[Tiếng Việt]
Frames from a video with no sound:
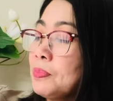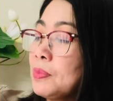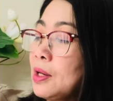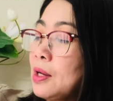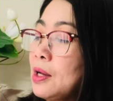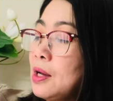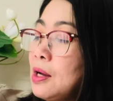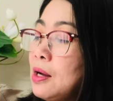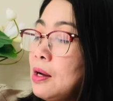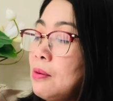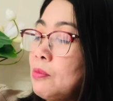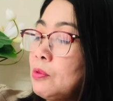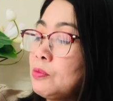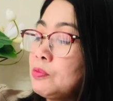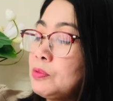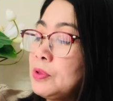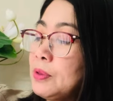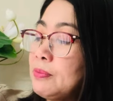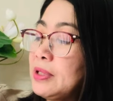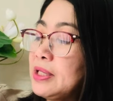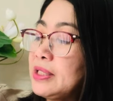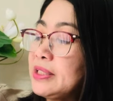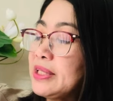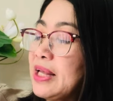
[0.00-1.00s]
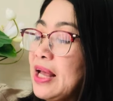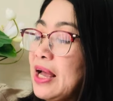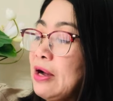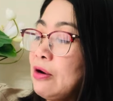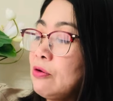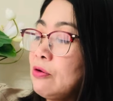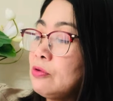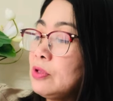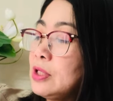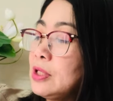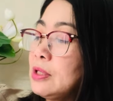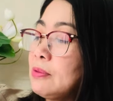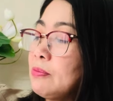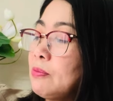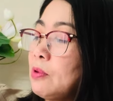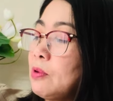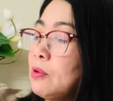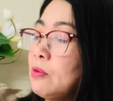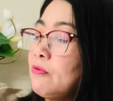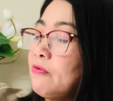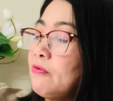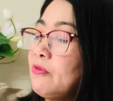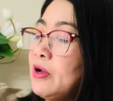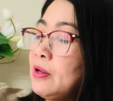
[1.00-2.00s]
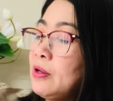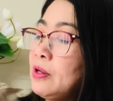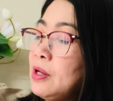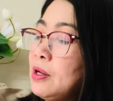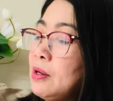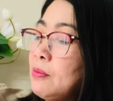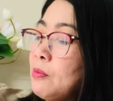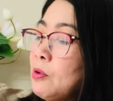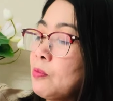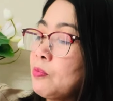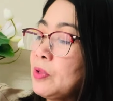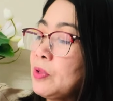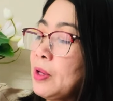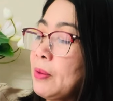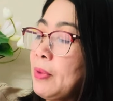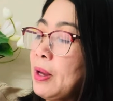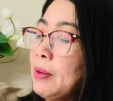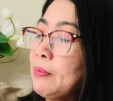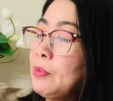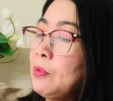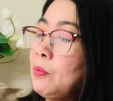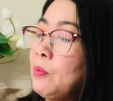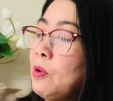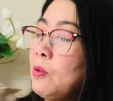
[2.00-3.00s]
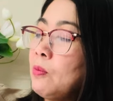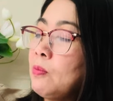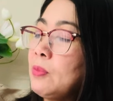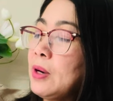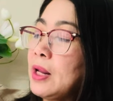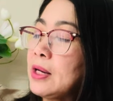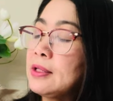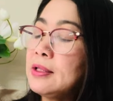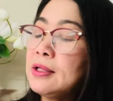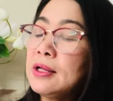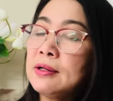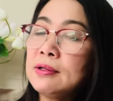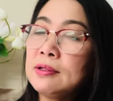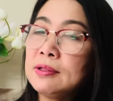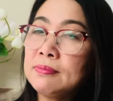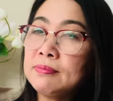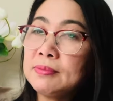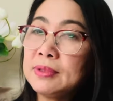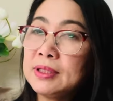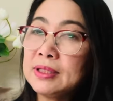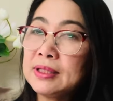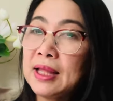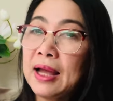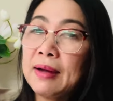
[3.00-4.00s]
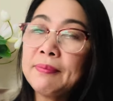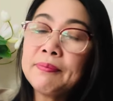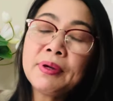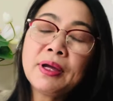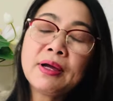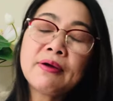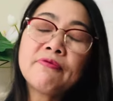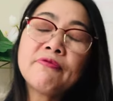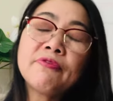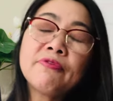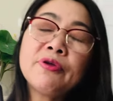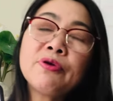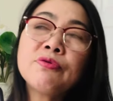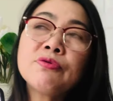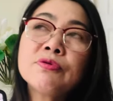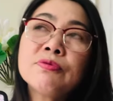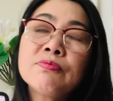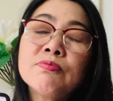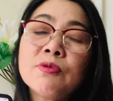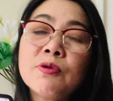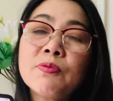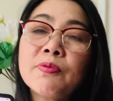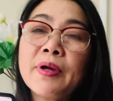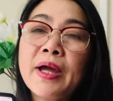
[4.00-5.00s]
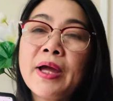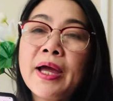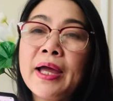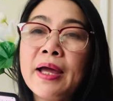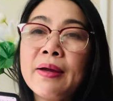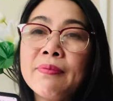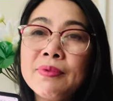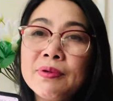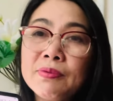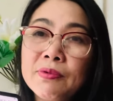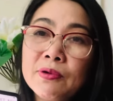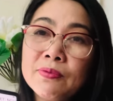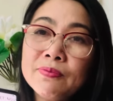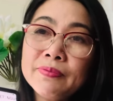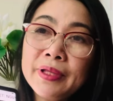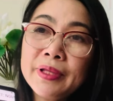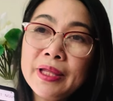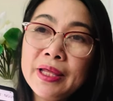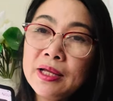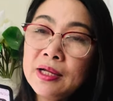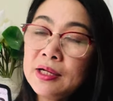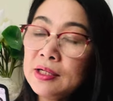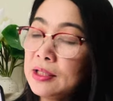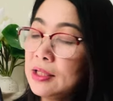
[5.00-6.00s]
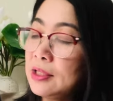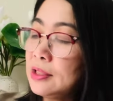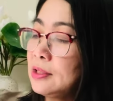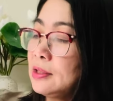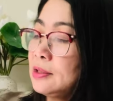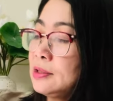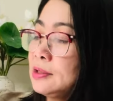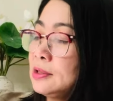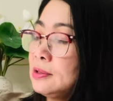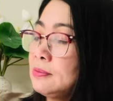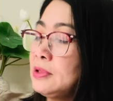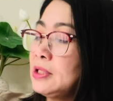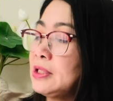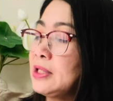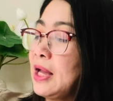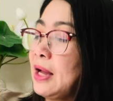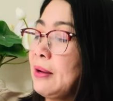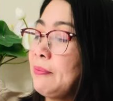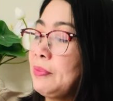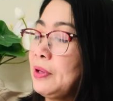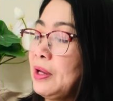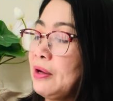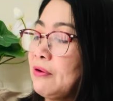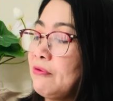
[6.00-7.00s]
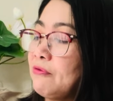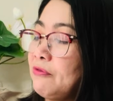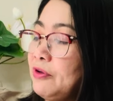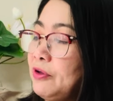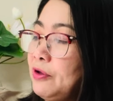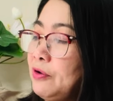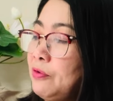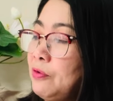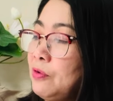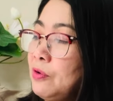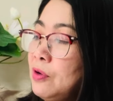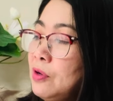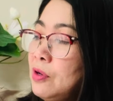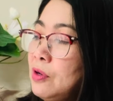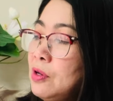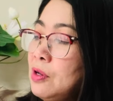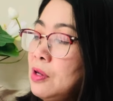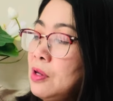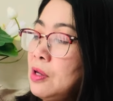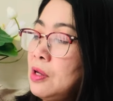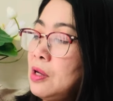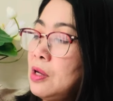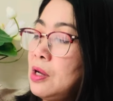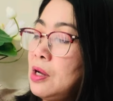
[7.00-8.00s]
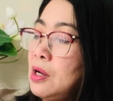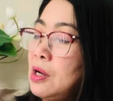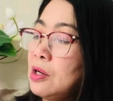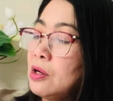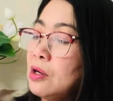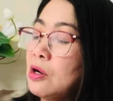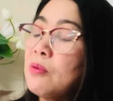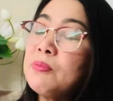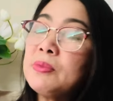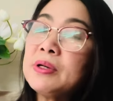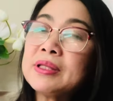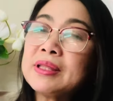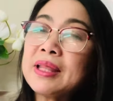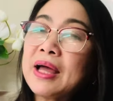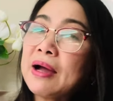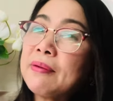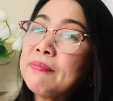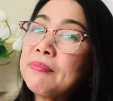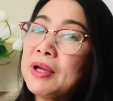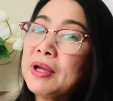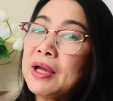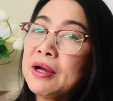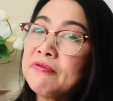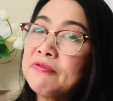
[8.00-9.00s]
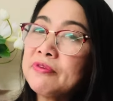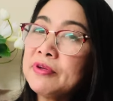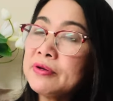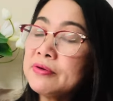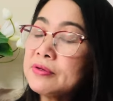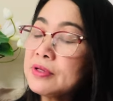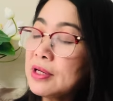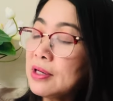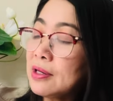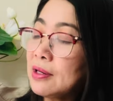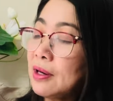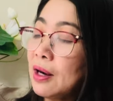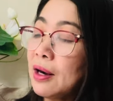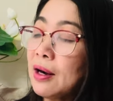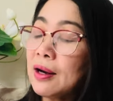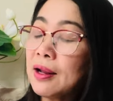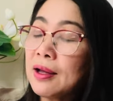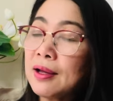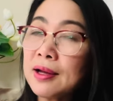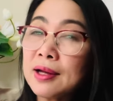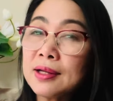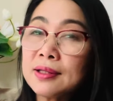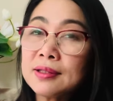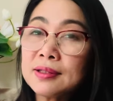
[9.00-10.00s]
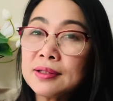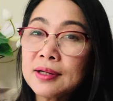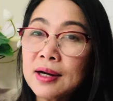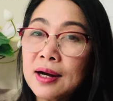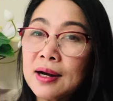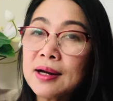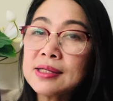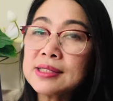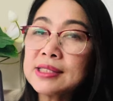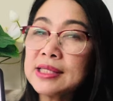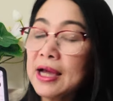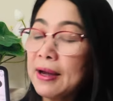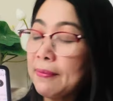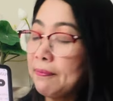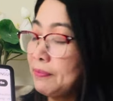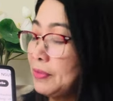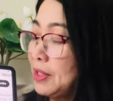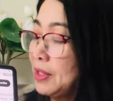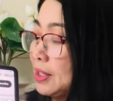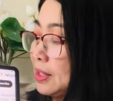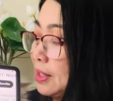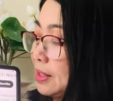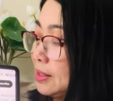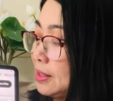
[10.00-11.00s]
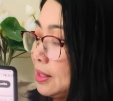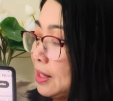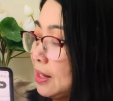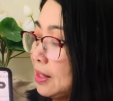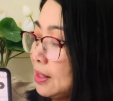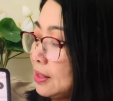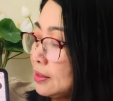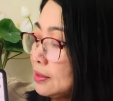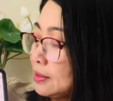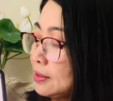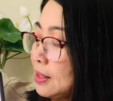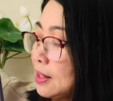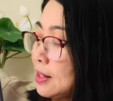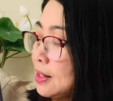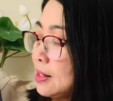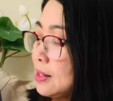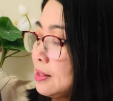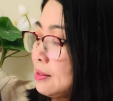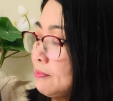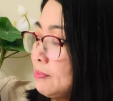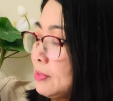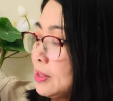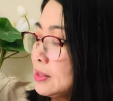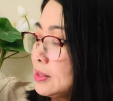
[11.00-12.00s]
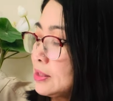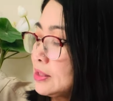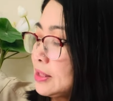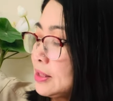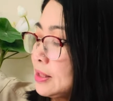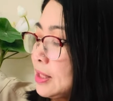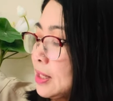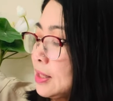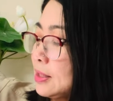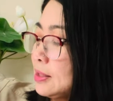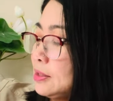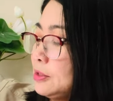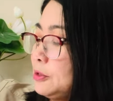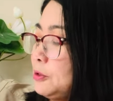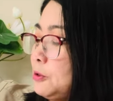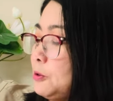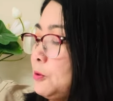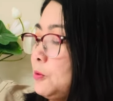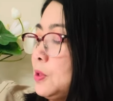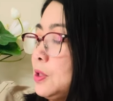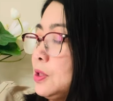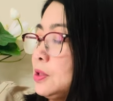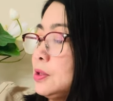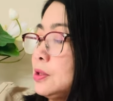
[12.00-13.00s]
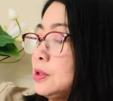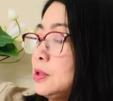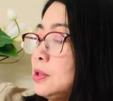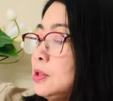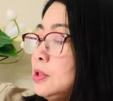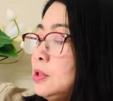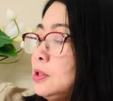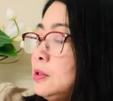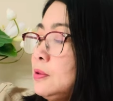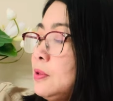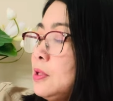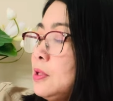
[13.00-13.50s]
à, 106 thì với 124 à, là nó lên được 18.000 view một ngày 24 tiếng thì nó được 18.000 view à, có 18.000 view họ rất là ít rất là chậm nha cả nhà tăng mình sẽ tăng lên nhiều hơn nữa